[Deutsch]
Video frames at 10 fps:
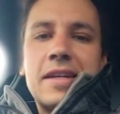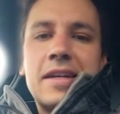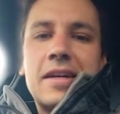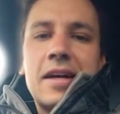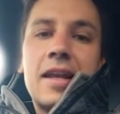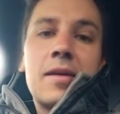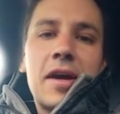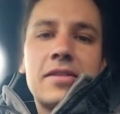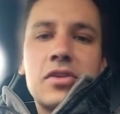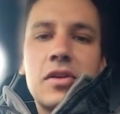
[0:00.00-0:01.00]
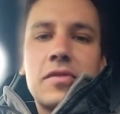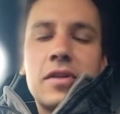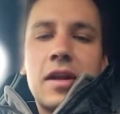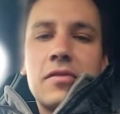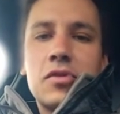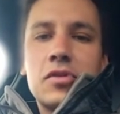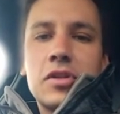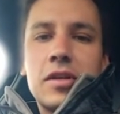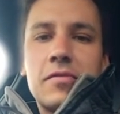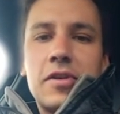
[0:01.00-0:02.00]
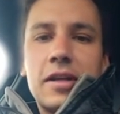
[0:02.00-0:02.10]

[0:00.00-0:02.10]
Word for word: eine Meisterschaft in Anführungsstrichen